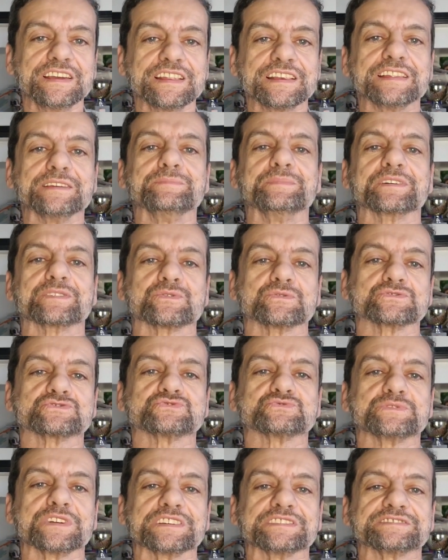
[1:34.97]
le mie
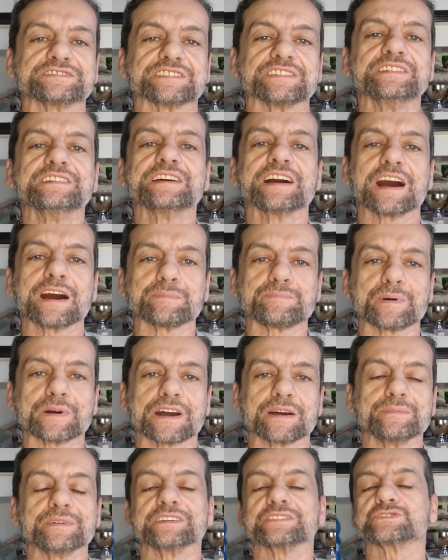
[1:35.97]
consulenze a
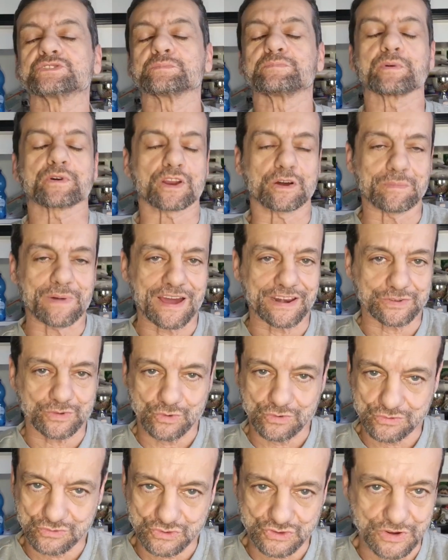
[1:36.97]
pagamento però
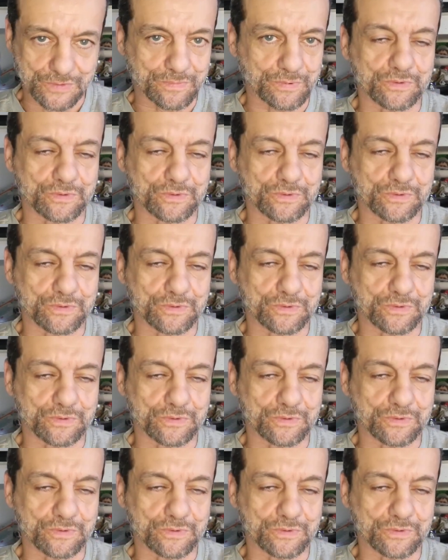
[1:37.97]
Marco non c'è